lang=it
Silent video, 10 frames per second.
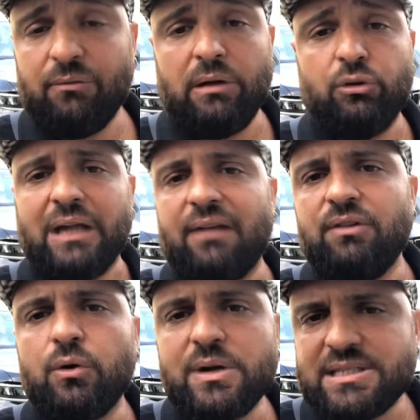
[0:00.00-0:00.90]
volevo darvi
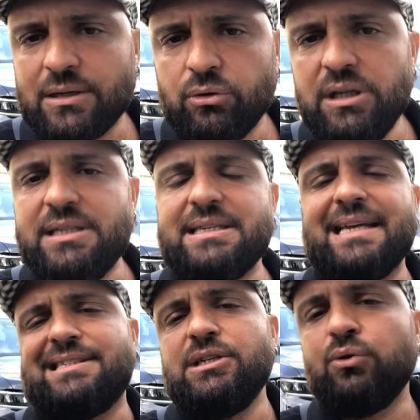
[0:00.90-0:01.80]
questa notizia e
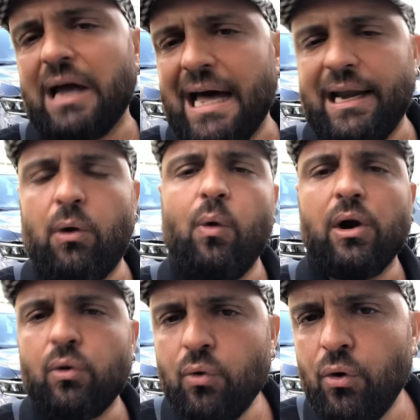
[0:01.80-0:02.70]
assicurare
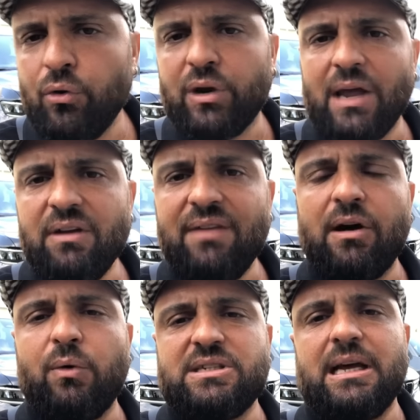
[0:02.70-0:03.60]
qualcuno che aveva
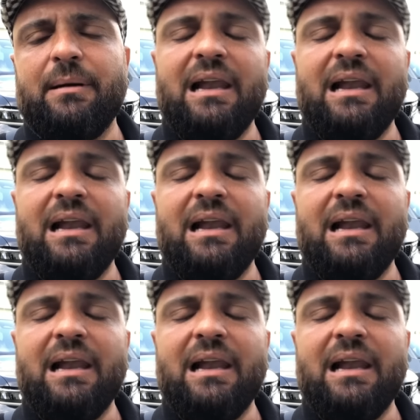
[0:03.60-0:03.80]
questa,